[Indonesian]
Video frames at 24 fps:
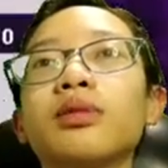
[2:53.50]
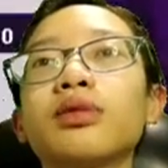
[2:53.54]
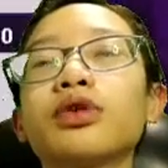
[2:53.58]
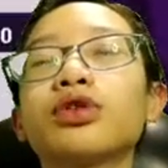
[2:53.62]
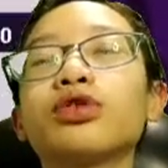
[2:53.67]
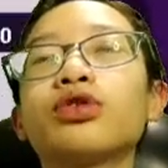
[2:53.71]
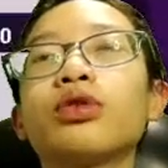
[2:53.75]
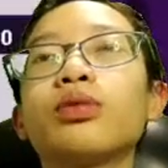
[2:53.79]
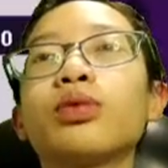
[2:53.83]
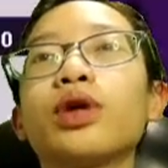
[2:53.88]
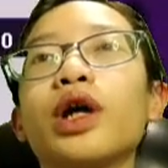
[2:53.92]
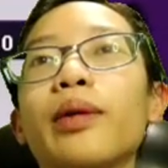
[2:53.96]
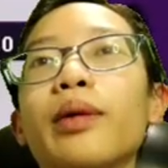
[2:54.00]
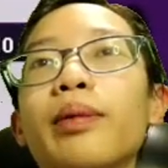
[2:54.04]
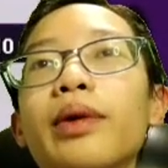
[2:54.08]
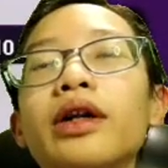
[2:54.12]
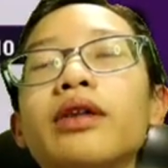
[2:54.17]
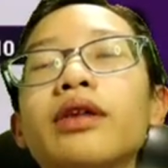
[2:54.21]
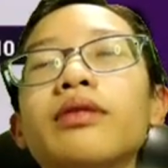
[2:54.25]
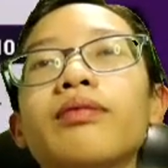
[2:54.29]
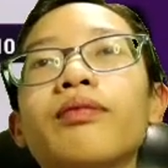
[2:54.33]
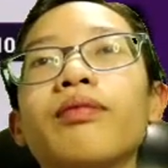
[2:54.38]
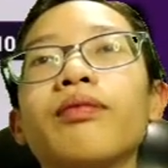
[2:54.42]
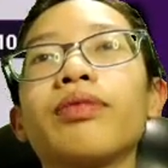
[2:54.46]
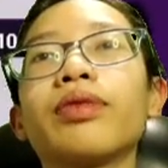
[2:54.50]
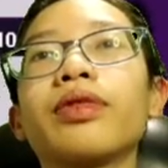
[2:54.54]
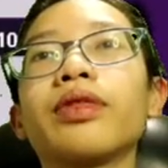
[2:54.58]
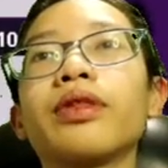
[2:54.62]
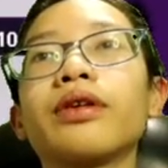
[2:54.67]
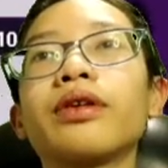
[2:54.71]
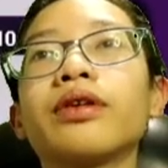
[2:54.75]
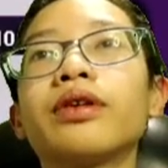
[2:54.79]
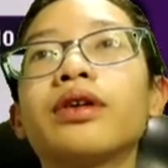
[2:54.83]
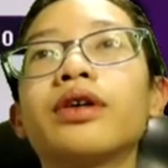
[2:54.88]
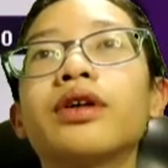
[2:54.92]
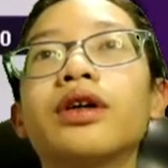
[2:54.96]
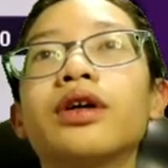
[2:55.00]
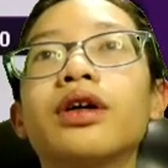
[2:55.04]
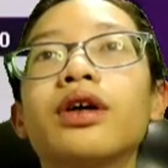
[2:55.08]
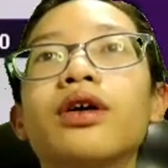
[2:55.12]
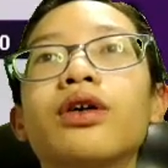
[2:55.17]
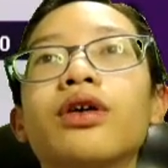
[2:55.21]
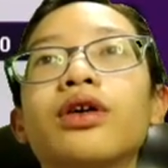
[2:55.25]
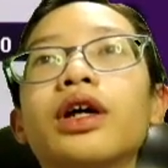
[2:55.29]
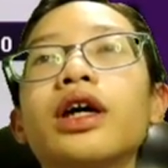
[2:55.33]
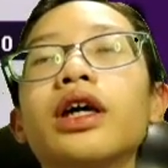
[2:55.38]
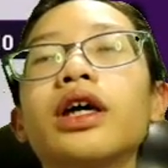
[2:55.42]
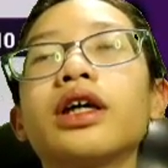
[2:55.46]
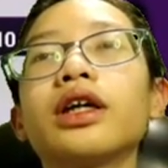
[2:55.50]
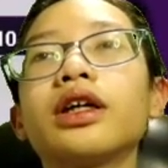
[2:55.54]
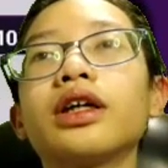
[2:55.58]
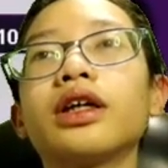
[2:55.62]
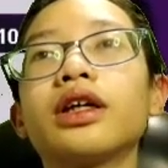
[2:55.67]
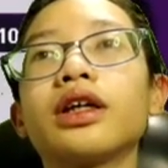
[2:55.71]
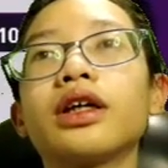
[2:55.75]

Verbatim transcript: kita 78 Oke, okay,